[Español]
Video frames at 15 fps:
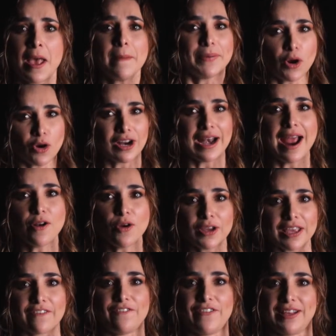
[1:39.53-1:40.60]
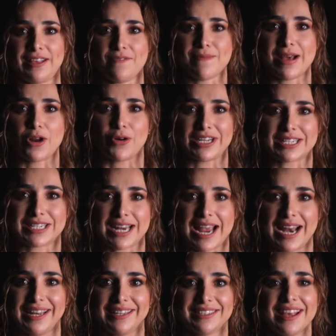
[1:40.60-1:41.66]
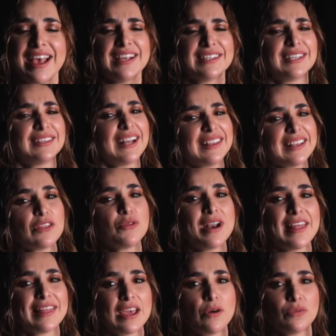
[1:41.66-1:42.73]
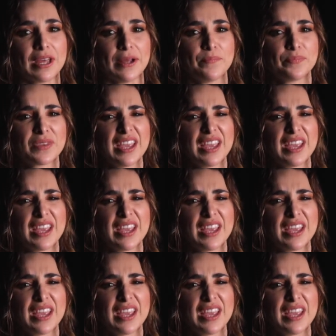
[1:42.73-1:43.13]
pero claro que afectan valores reales. Se trata de una deuda.